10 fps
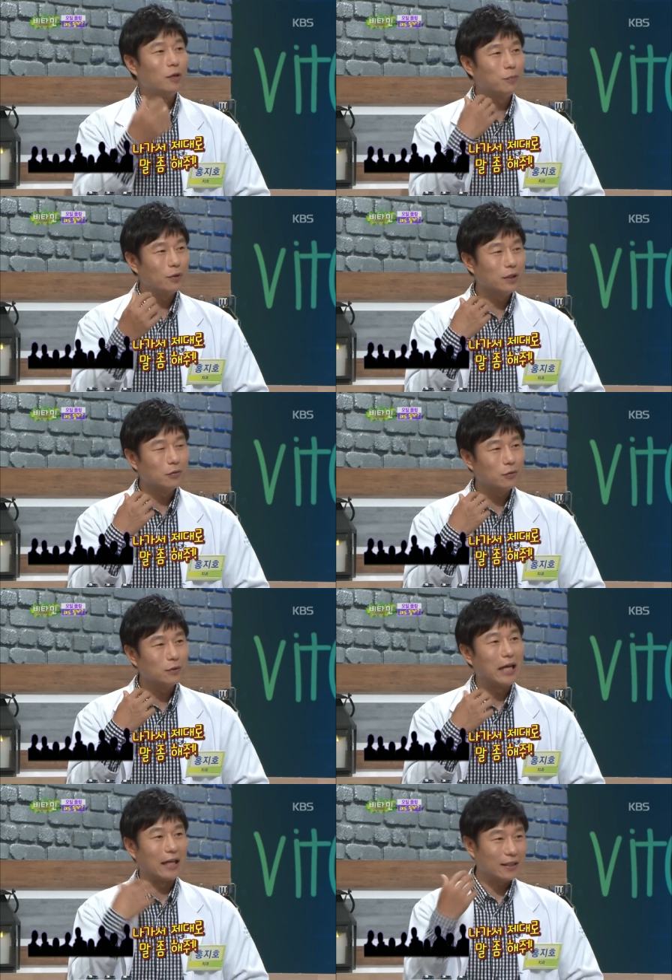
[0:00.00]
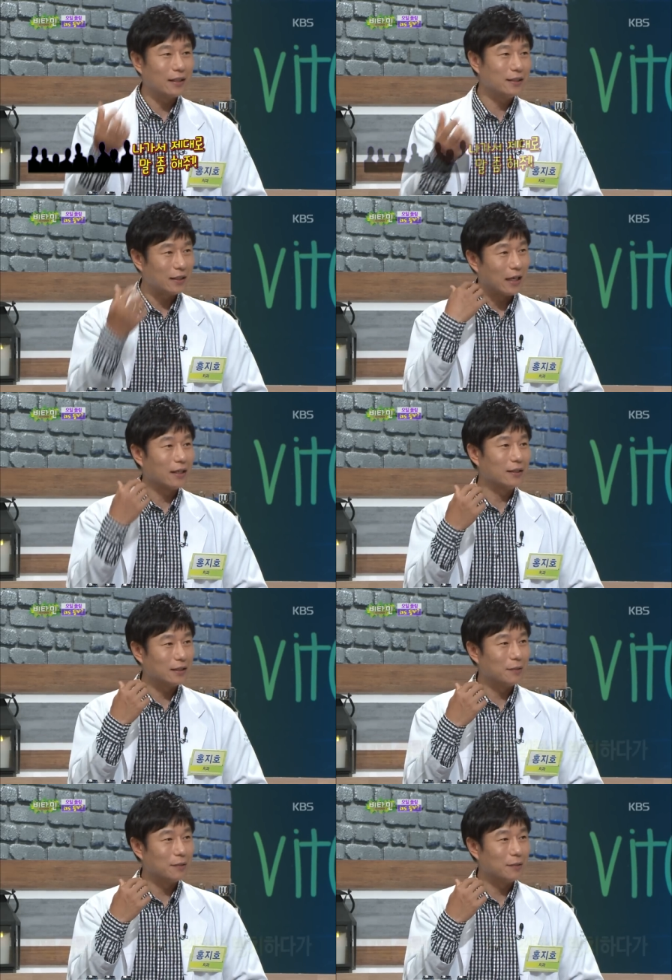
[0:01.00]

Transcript: 풀링으로 낫겠지 낫겠지